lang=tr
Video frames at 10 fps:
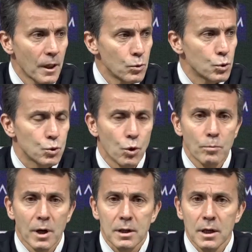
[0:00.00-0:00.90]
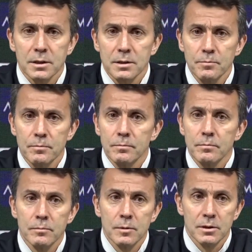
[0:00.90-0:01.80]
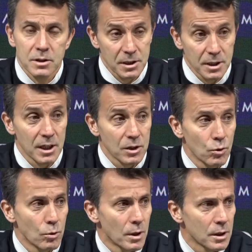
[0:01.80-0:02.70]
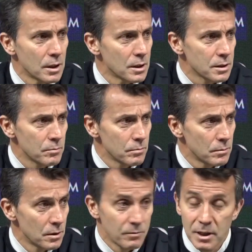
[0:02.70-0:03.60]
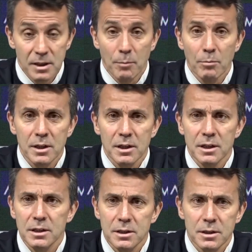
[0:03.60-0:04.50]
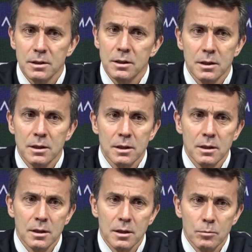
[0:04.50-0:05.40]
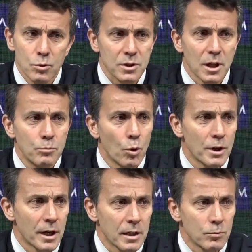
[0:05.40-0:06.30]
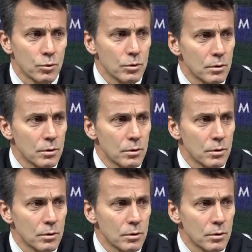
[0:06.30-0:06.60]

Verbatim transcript: güçlü olmak lazım, cesaretli olmak lazım ve inanmak gerekir. Bu samimi olarak bunu.